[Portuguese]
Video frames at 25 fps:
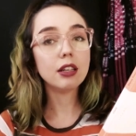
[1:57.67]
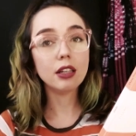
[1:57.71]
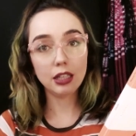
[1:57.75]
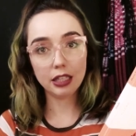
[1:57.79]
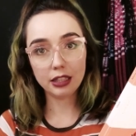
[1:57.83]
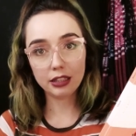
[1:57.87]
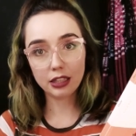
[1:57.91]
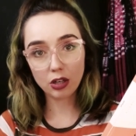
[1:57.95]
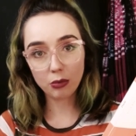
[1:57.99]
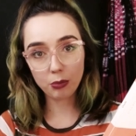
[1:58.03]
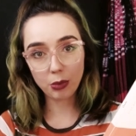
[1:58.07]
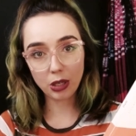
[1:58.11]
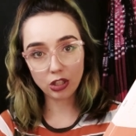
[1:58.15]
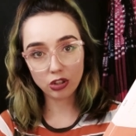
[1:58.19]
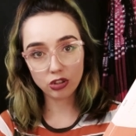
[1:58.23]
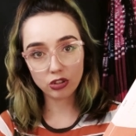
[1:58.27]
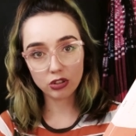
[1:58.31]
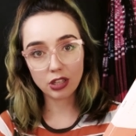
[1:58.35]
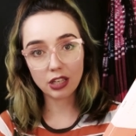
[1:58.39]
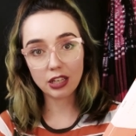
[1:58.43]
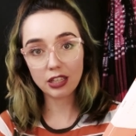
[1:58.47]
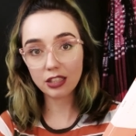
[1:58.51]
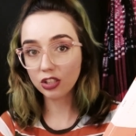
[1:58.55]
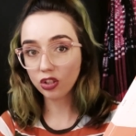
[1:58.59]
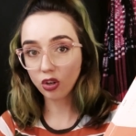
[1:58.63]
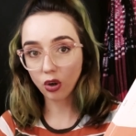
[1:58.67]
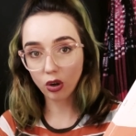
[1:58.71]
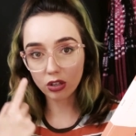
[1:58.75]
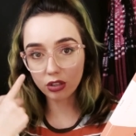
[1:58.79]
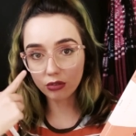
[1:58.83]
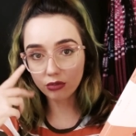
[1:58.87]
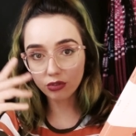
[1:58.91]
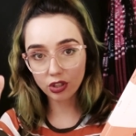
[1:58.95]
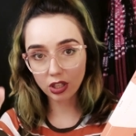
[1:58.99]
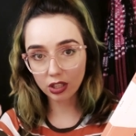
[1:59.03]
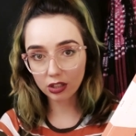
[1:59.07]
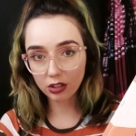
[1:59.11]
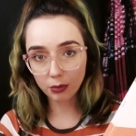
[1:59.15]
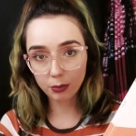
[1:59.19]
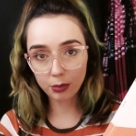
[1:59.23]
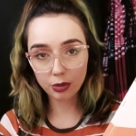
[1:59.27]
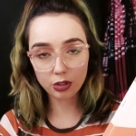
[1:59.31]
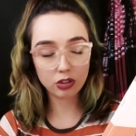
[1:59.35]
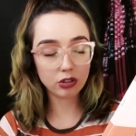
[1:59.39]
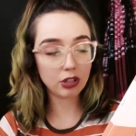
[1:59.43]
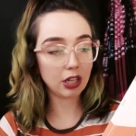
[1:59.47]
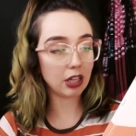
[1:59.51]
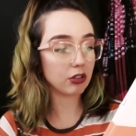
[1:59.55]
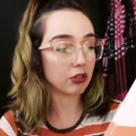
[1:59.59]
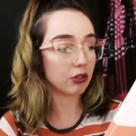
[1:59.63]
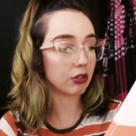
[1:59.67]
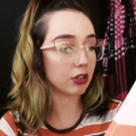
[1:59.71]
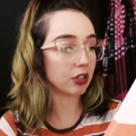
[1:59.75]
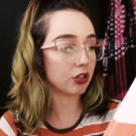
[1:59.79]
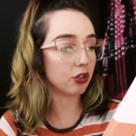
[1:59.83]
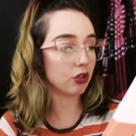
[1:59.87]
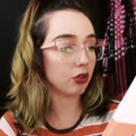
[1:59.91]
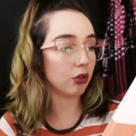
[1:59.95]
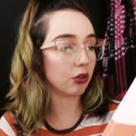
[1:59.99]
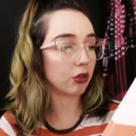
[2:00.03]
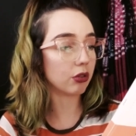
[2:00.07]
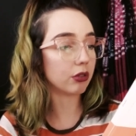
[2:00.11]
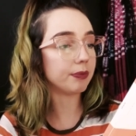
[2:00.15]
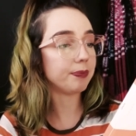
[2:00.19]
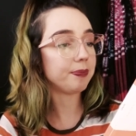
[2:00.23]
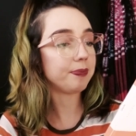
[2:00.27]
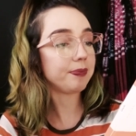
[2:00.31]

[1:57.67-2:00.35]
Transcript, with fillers: Literalmente, eles se olham um já tão apaixonados, coisa de louco.